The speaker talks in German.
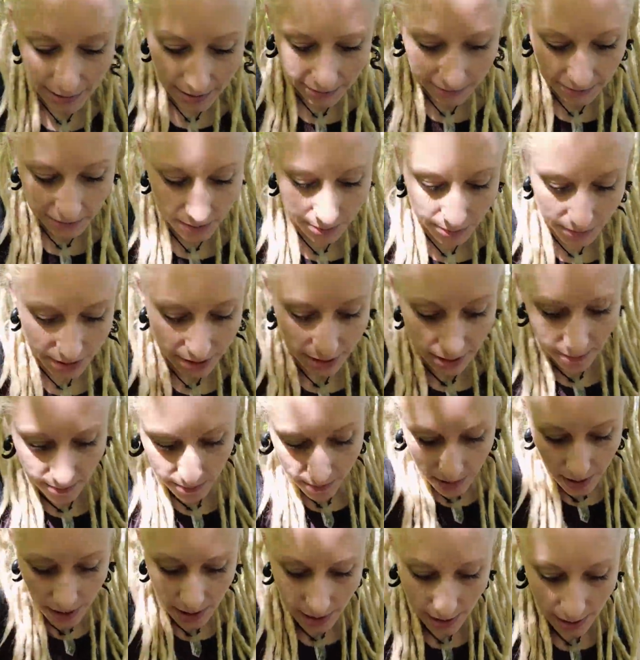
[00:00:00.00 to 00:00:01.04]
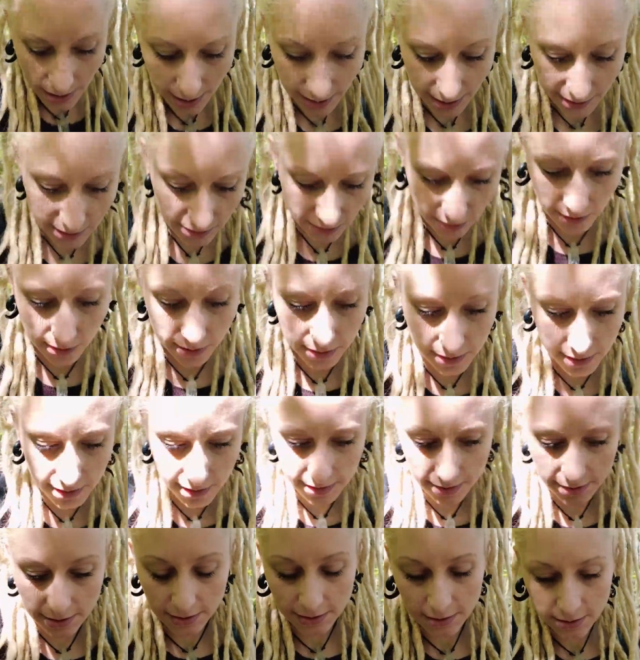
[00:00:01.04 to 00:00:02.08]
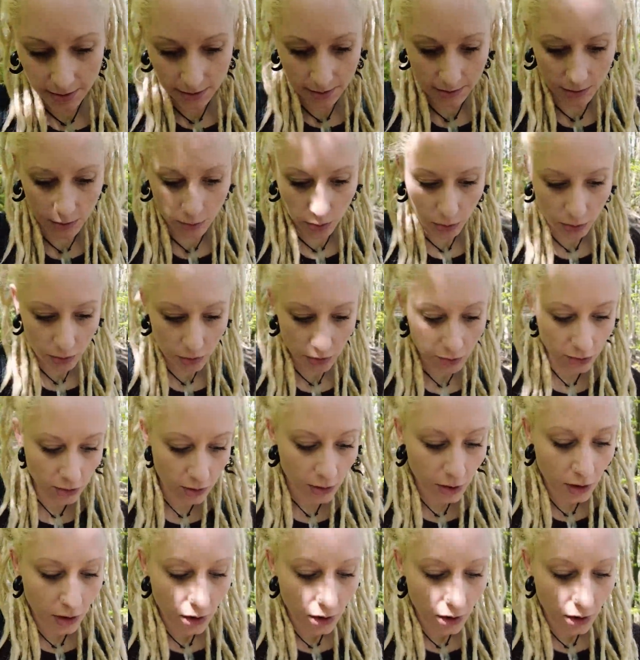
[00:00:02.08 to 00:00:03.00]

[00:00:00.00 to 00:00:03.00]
Film mit dem Exorzisten geguckt